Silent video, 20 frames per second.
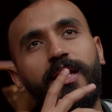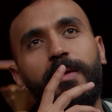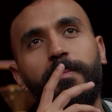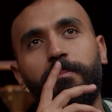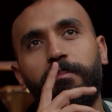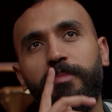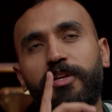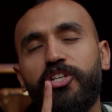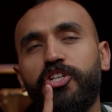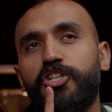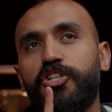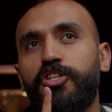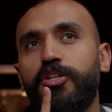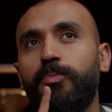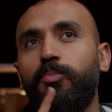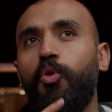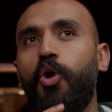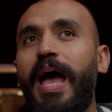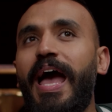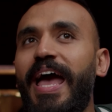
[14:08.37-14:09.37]
مش
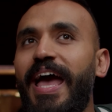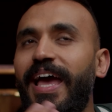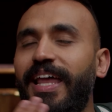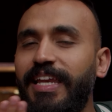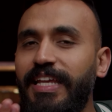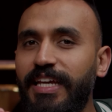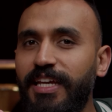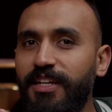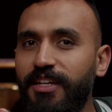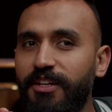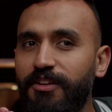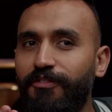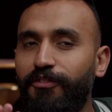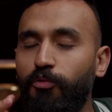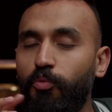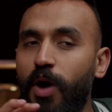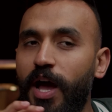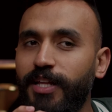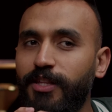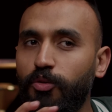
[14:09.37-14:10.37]
مؤهلين في
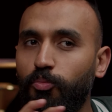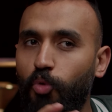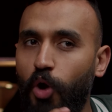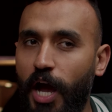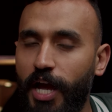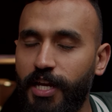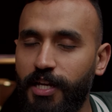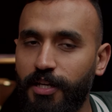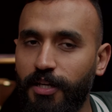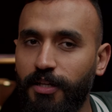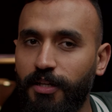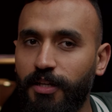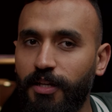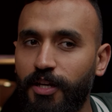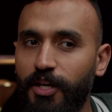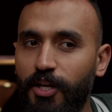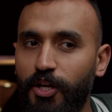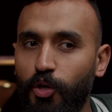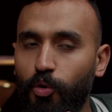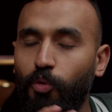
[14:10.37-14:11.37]
وقت معين
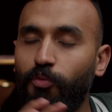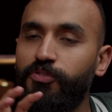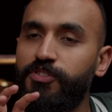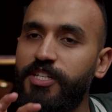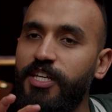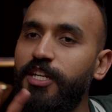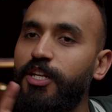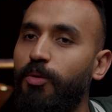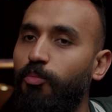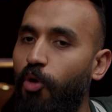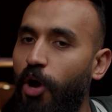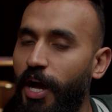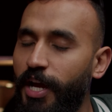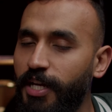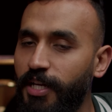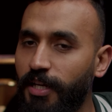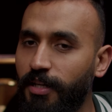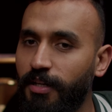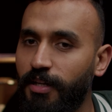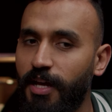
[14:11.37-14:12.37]
وفي سن
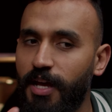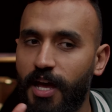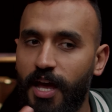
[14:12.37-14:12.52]
معين